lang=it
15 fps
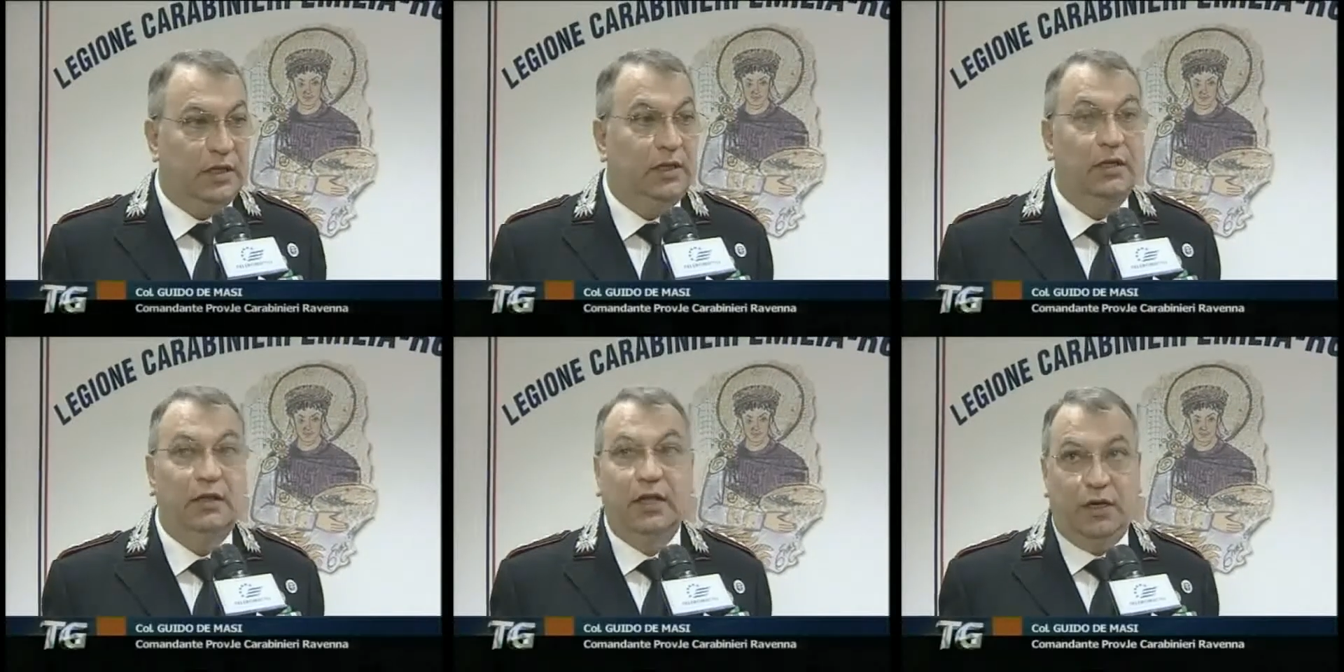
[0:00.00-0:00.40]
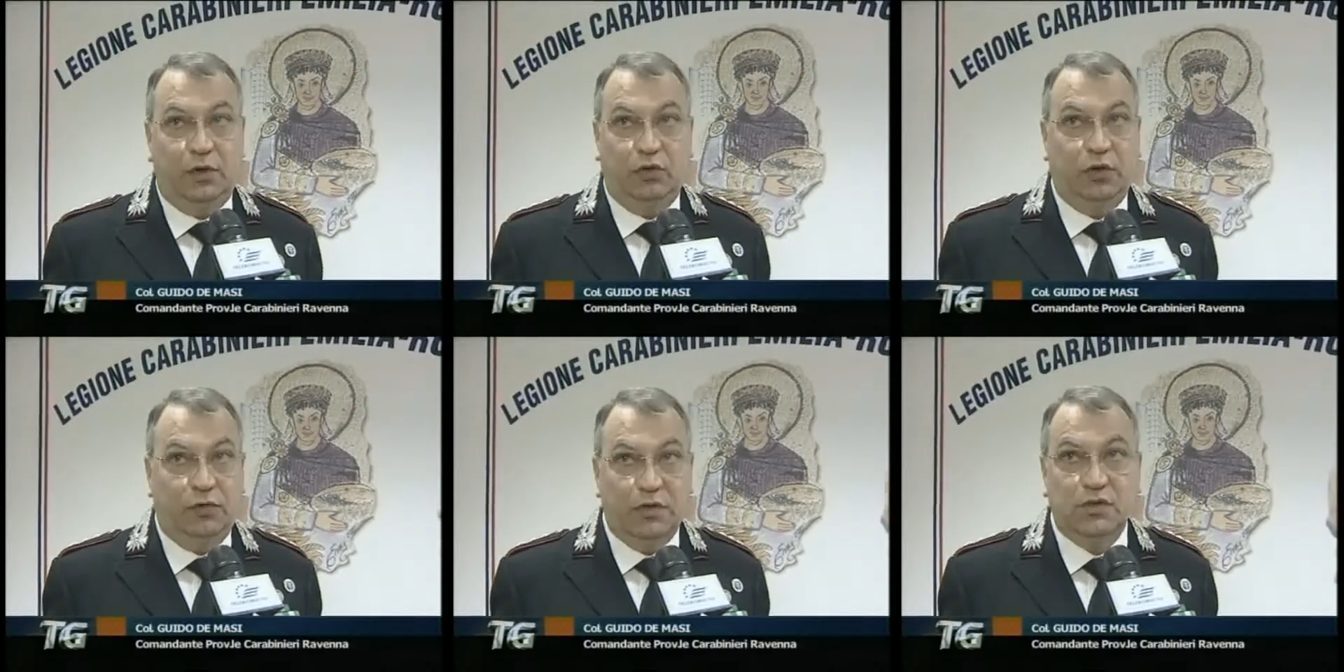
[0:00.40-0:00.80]
all'interno
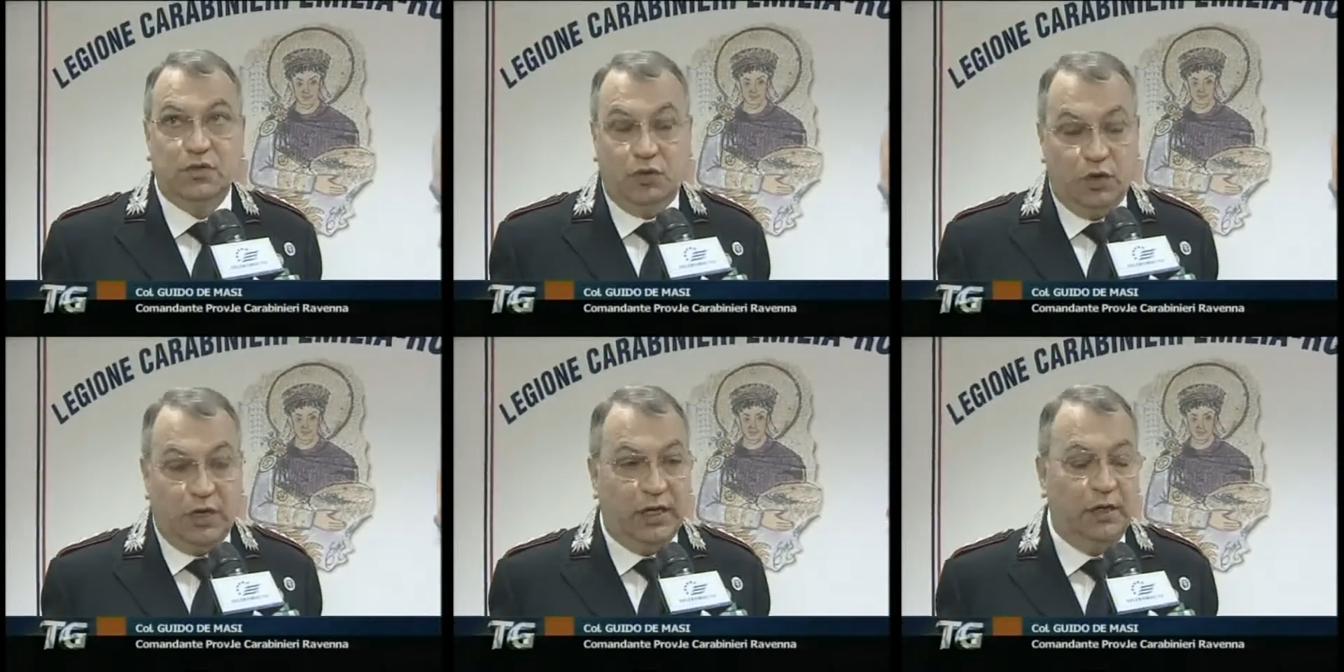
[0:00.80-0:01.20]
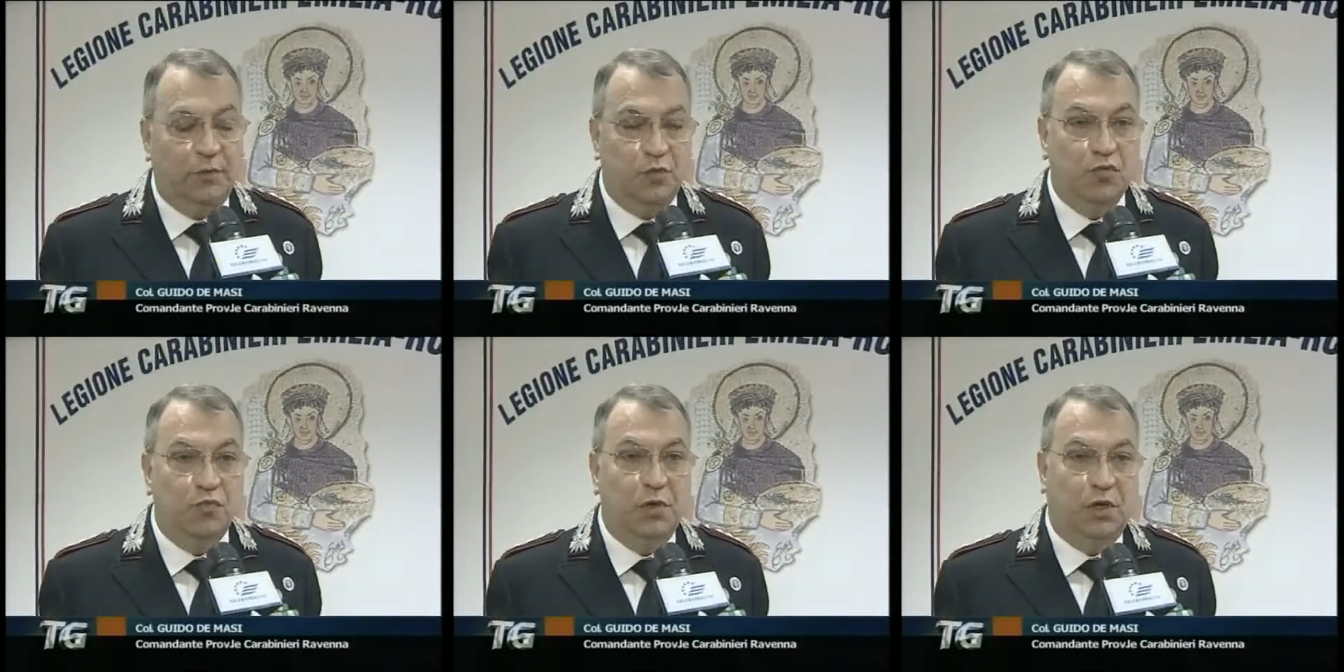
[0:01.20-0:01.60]
di questo locale
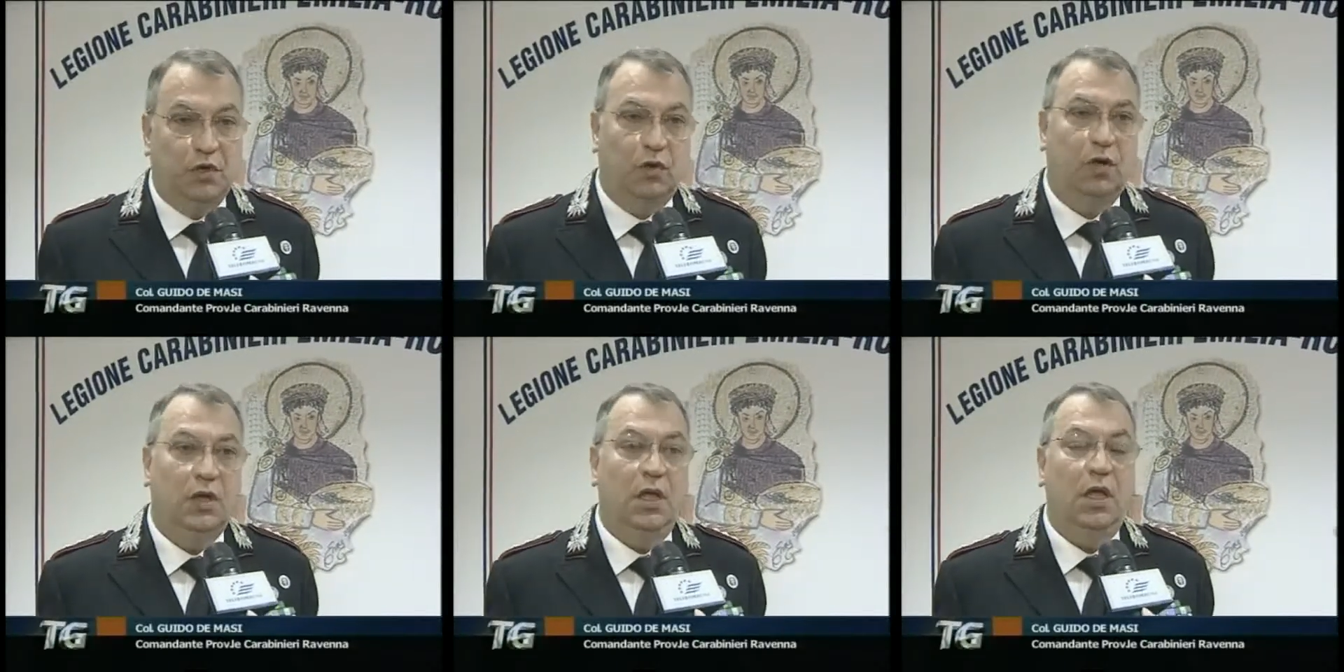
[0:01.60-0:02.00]
pubblico.